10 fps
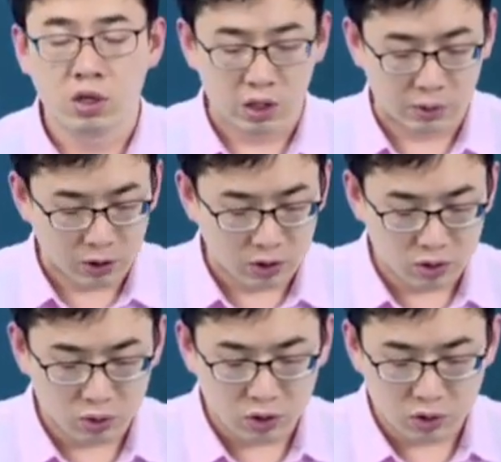那么
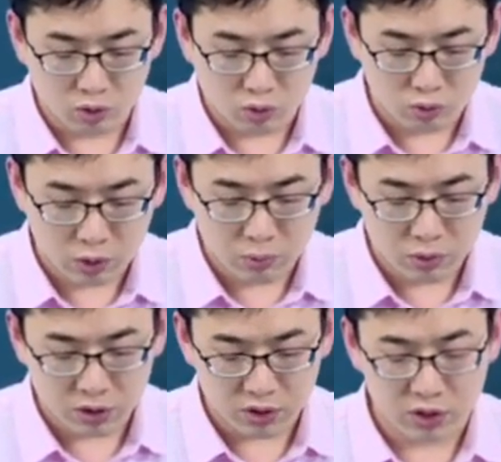就会进入规模
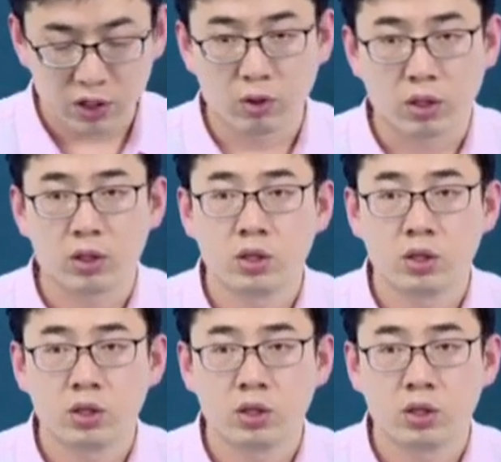不经济阶段。